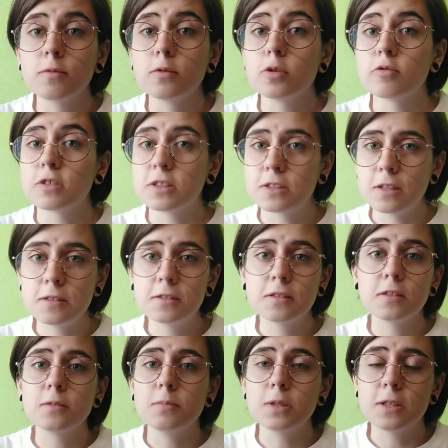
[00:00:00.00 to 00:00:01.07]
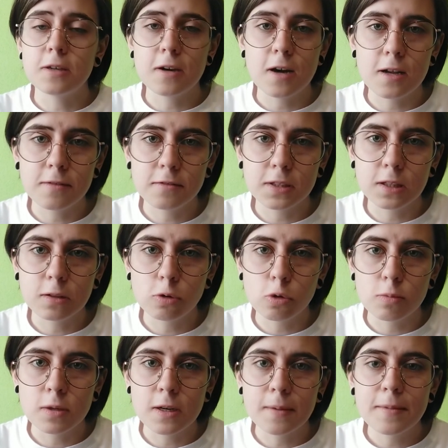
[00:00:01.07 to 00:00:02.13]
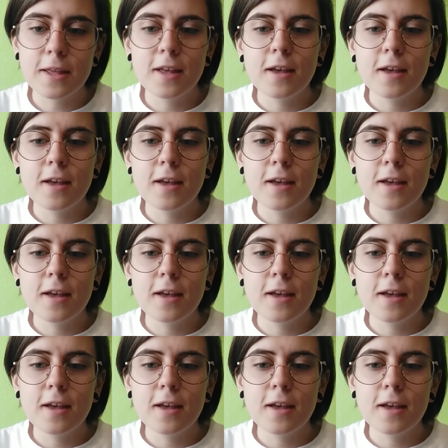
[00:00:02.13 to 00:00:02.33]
в университете имени Альфреда Нобеля.